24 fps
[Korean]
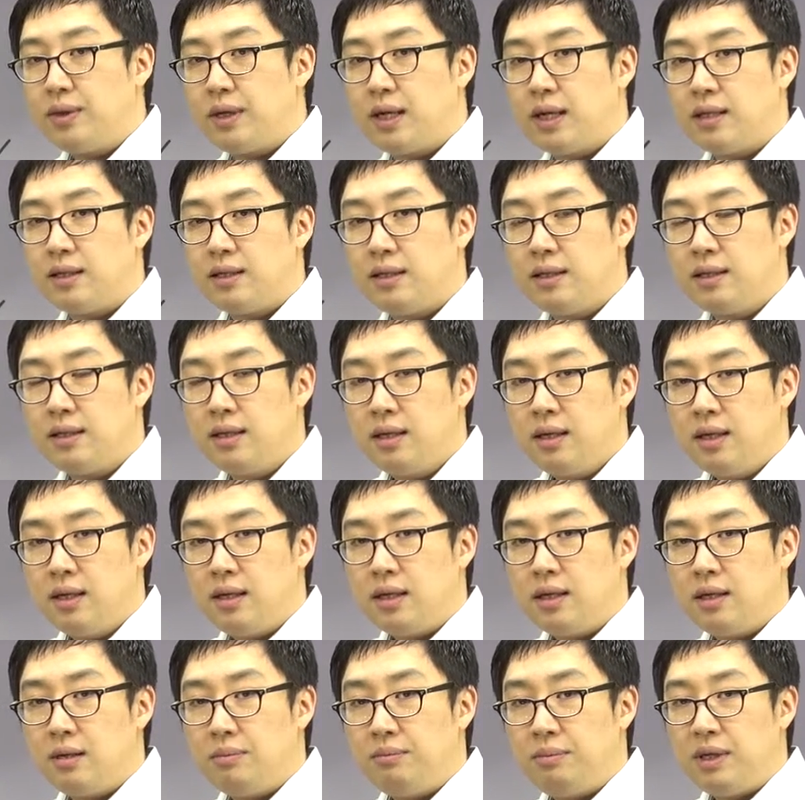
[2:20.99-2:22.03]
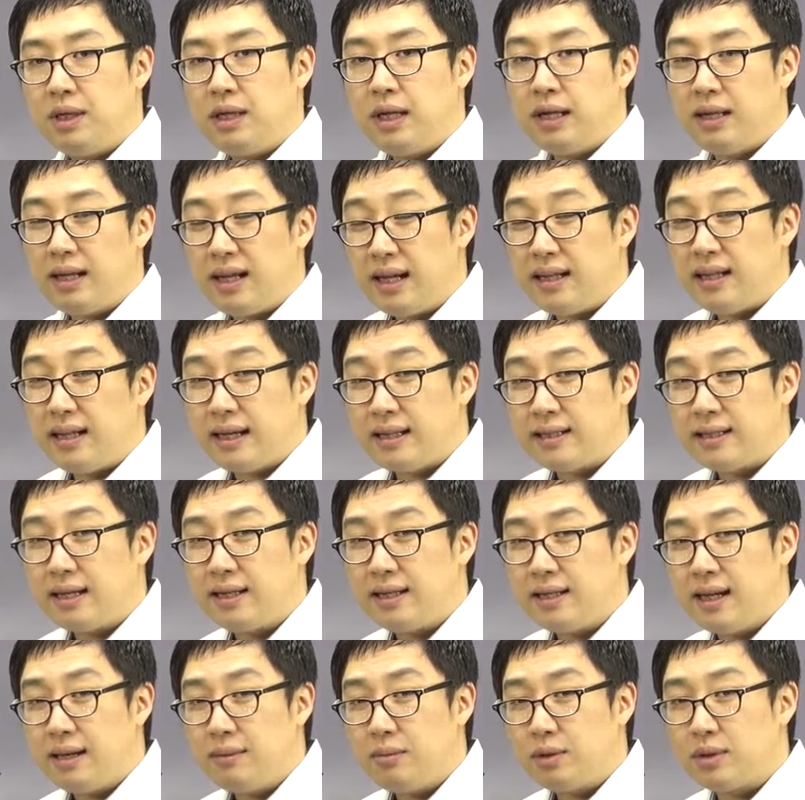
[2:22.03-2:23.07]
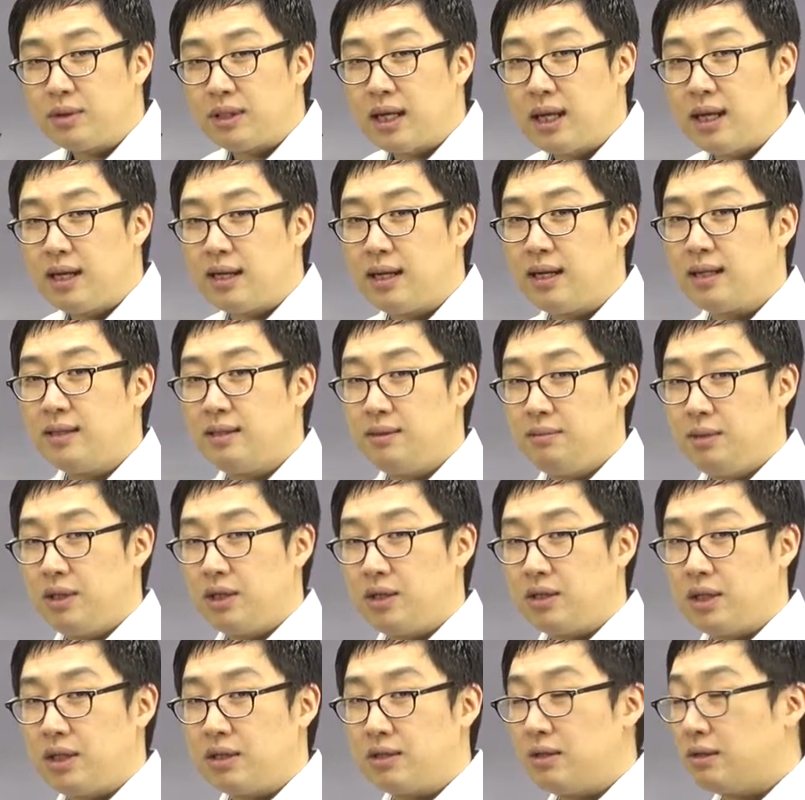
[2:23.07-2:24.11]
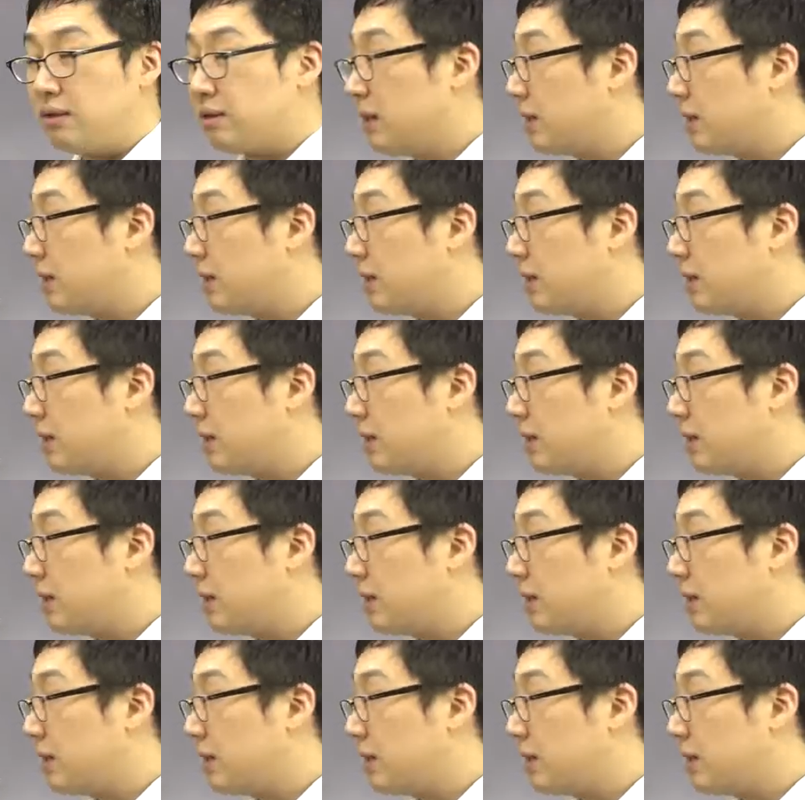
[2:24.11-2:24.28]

라는 어, 미래에 대한 예상을 해보자 라는 의미가 되죠.